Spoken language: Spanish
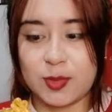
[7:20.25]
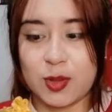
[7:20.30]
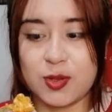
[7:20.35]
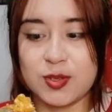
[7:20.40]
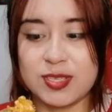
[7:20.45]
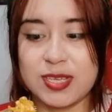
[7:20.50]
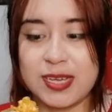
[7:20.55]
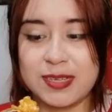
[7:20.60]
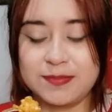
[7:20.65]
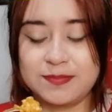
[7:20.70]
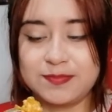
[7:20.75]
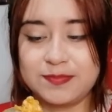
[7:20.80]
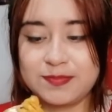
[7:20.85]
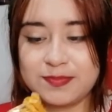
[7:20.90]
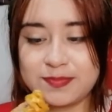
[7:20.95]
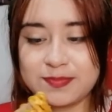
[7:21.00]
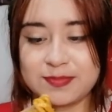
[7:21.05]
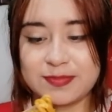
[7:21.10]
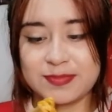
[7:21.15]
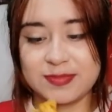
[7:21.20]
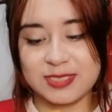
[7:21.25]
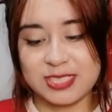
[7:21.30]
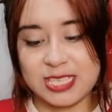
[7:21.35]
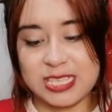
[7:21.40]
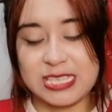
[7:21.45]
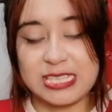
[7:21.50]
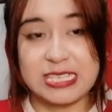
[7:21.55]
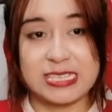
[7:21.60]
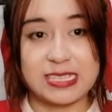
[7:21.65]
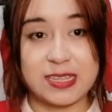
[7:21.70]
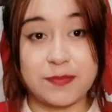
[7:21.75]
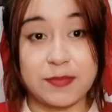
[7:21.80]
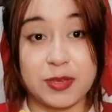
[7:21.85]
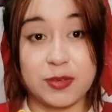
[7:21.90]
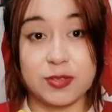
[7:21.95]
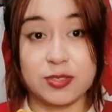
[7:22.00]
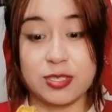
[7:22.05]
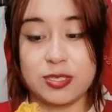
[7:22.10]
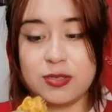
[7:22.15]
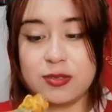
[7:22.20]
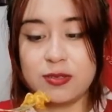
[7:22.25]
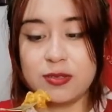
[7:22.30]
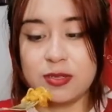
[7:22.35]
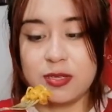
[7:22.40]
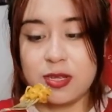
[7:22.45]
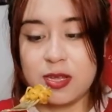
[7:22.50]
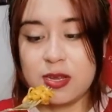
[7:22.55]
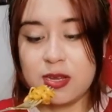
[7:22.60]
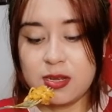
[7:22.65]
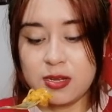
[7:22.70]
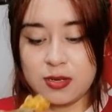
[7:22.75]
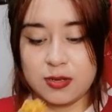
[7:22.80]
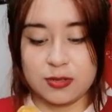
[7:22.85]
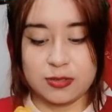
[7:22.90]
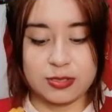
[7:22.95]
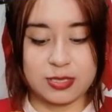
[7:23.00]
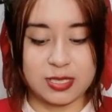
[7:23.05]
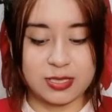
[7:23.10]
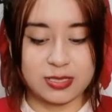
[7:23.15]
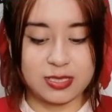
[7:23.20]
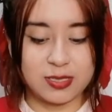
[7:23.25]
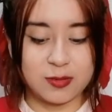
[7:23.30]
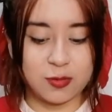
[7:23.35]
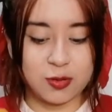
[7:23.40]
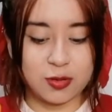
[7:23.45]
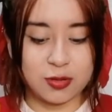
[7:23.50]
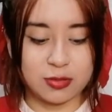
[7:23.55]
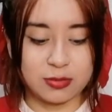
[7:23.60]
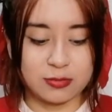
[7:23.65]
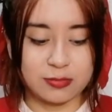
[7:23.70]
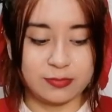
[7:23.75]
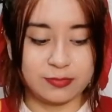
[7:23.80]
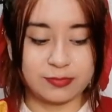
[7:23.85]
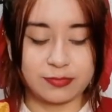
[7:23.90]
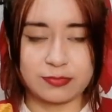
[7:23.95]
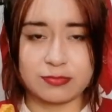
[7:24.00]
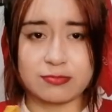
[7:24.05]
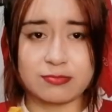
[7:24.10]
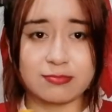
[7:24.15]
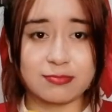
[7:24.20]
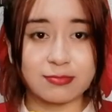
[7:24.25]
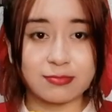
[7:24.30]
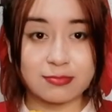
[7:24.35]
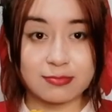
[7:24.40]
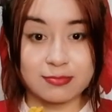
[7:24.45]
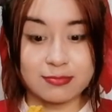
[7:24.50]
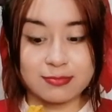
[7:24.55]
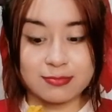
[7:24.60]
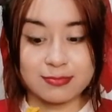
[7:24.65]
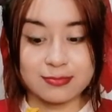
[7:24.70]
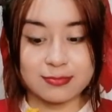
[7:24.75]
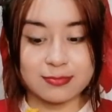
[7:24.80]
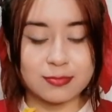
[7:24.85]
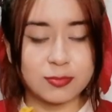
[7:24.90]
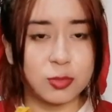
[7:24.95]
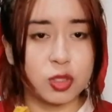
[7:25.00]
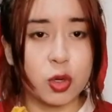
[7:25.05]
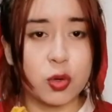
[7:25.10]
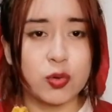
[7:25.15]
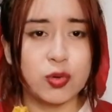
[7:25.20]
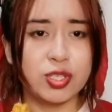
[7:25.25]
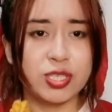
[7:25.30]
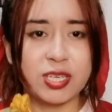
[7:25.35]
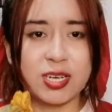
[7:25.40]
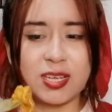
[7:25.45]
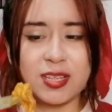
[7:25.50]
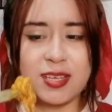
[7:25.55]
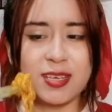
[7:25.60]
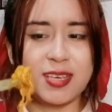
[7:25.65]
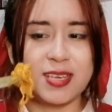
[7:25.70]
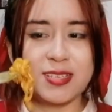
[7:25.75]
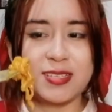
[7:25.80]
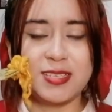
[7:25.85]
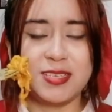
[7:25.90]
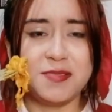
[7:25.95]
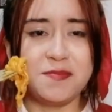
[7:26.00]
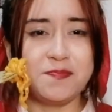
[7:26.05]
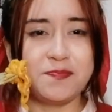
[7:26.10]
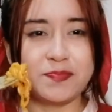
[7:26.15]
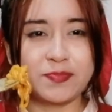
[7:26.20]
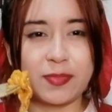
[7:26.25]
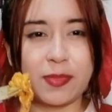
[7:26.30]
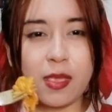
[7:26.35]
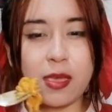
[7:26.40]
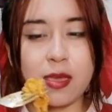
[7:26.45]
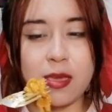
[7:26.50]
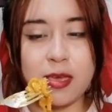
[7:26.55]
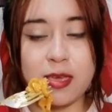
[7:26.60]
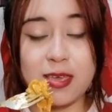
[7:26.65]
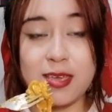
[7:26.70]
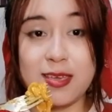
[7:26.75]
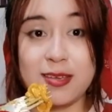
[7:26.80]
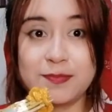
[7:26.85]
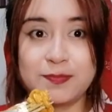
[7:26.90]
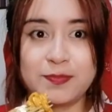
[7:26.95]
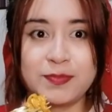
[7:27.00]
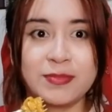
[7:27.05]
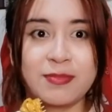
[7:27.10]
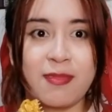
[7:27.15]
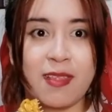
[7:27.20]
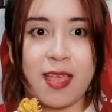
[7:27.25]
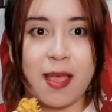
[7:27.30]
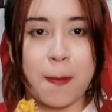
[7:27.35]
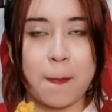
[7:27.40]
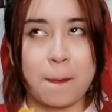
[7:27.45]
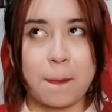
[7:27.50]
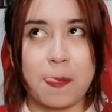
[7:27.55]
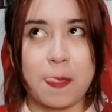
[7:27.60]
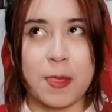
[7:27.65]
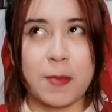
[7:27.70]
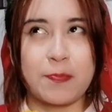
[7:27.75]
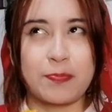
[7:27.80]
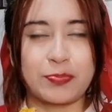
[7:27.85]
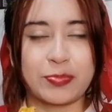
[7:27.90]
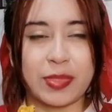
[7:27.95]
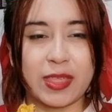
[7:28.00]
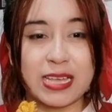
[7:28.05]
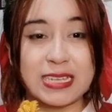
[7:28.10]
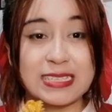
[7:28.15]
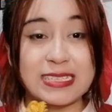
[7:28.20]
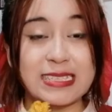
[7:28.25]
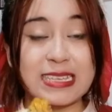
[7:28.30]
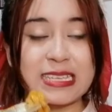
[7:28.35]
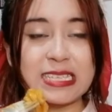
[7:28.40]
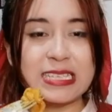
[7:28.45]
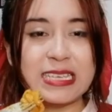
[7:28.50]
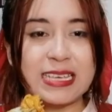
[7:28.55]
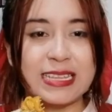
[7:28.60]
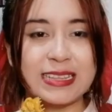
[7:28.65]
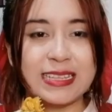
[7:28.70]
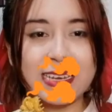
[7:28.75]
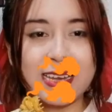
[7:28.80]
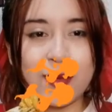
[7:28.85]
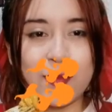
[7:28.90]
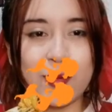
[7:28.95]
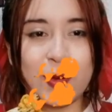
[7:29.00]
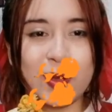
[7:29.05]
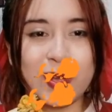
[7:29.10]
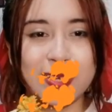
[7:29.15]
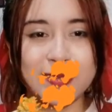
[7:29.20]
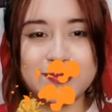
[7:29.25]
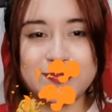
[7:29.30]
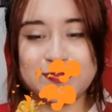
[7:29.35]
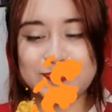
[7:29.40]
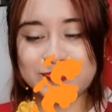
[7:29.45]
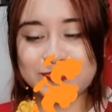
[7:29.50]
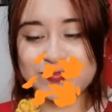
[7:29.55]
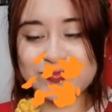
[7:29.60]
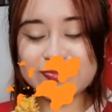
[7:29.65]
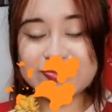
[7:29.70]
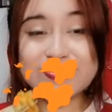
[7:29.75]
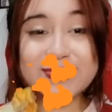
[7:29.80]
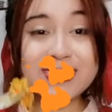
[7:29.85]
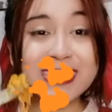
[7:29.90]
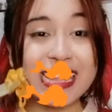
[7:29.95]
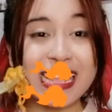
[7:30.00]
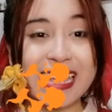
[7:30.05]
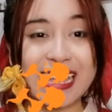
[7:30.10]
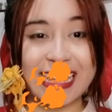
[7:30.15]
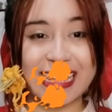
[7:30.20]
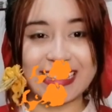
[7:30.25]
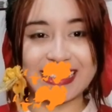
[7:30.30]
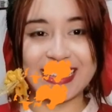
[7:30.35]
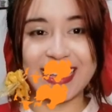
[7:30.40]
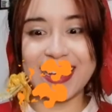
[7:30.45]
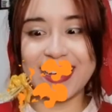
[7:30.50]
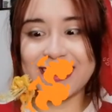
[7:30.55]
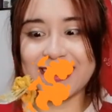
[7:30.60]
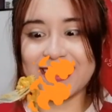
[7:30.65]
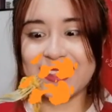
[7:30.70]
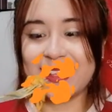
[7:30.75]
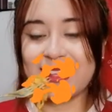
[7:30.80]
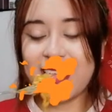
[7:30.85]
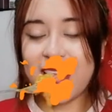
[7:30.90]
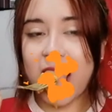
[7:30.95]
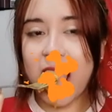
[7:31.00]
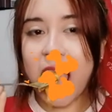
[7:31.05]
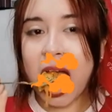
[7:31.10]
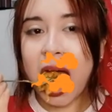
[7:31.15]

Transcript: O sea, sí, sí está picosito. O sea, llevo dos cucharadas y así. Y sí se siente en la boca que te arde.